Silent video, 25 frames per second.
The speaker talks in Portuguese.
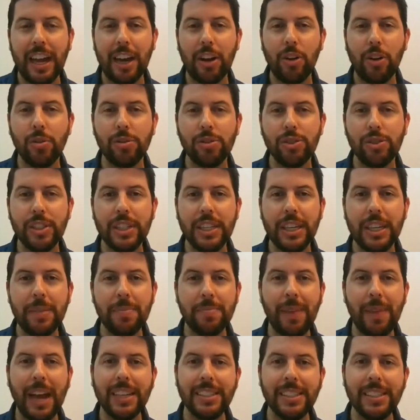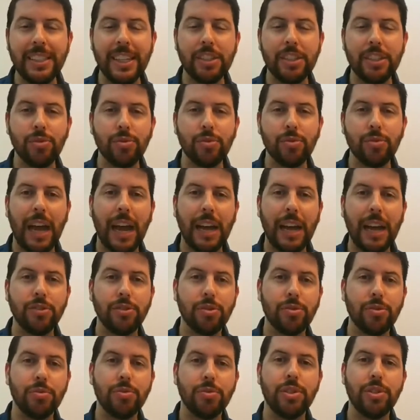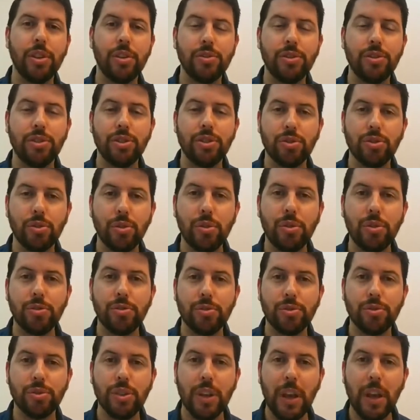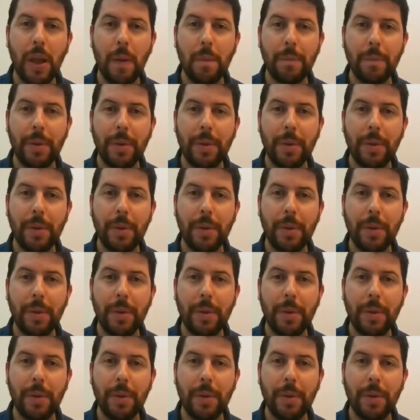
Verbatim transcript: a conseguir mais resultados com seus estudos,